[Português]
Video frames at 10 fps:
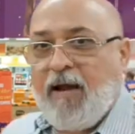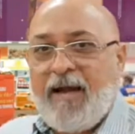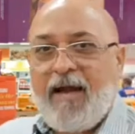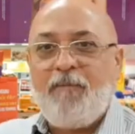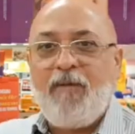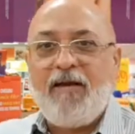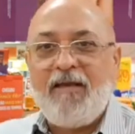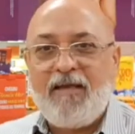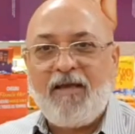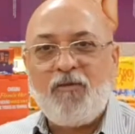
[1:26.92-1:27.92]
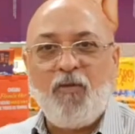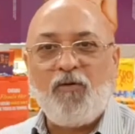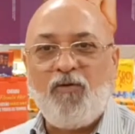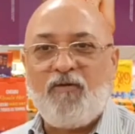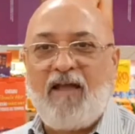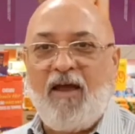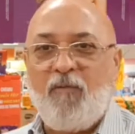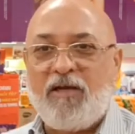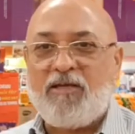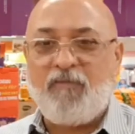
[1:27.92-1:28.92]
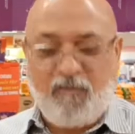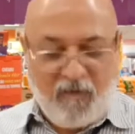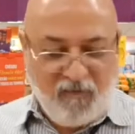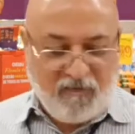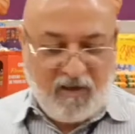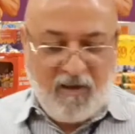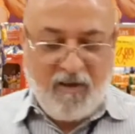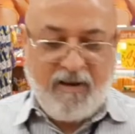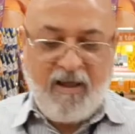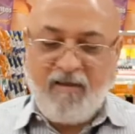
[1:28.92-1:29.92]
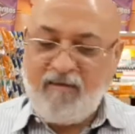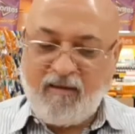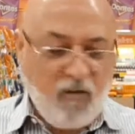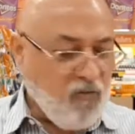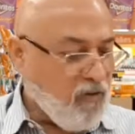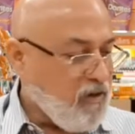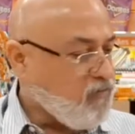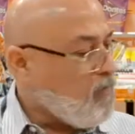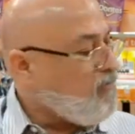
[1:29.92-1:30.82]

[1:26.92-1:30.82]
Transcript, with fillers: cabaninha de produtos da Elma Chips para você, né? Você tem o Doritos, como eu